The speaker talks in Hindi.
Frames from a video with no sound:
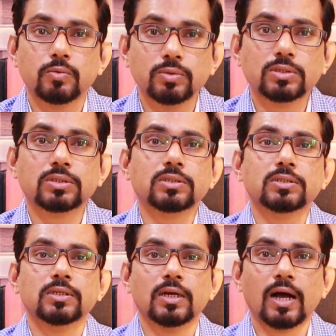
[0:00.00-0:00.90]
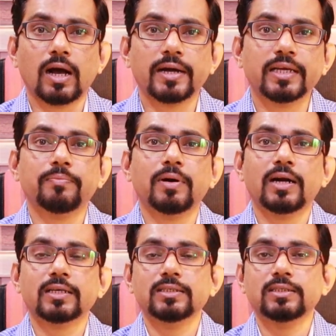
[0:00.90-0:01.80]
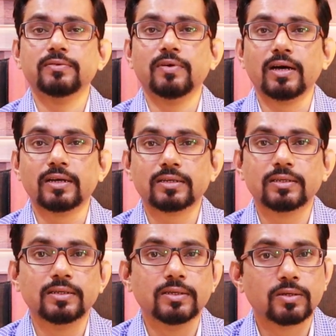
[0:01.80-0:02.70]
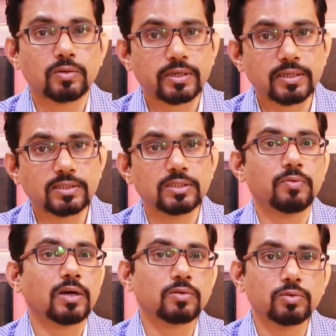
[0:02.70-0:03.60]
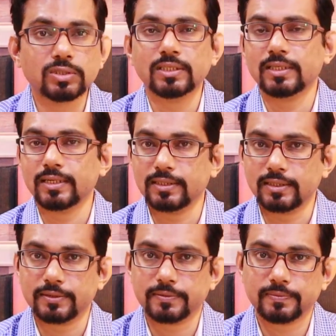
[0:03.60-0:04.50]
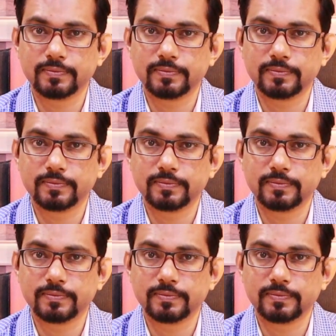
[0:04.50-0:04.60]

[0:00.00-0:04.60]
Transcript: उस आड़े पहाड़ की दीवार के सिवा कुछ दिखता नहीं है